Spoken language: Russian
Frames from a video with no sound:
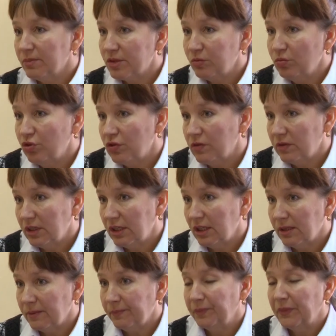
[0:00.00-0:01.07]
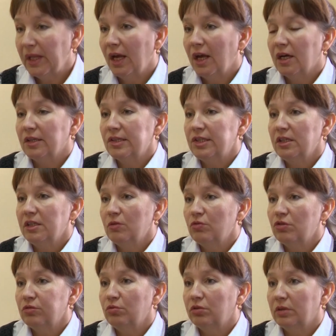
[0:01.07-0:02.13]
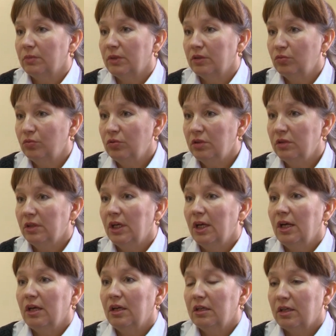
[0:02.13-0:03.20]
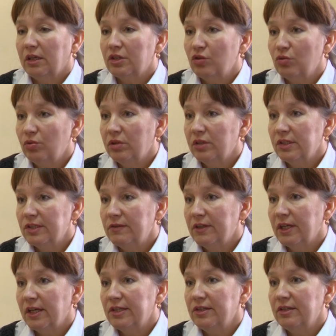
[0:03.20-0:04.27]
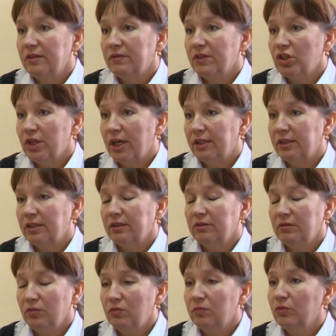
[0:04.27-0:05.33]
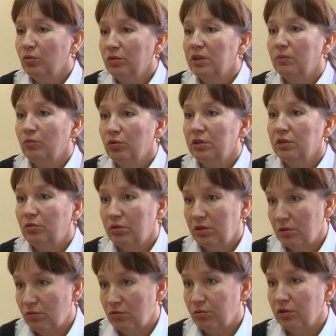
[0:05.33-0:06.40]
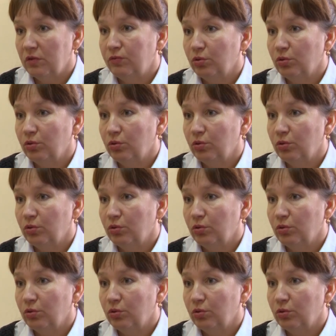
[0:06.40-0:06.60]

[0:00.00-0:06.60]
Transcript: обслуживание, оказание услуг тамадой, актеры развлекательного жанра, ну, многие-многие другие услуги,